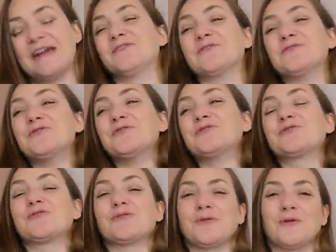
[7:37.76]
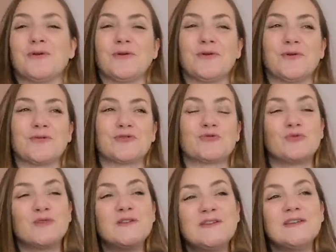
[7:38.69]
Alors l'autre euh,
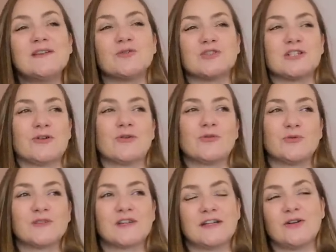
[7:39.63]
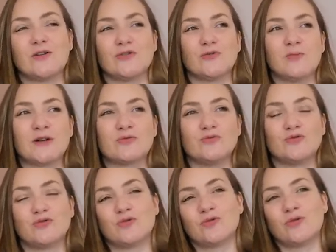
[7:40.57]
souci que j'ai rencontré lors de ma
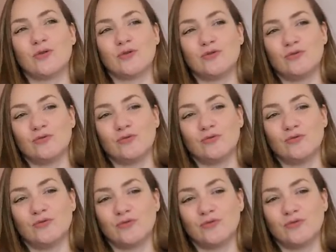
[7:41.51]
couture de,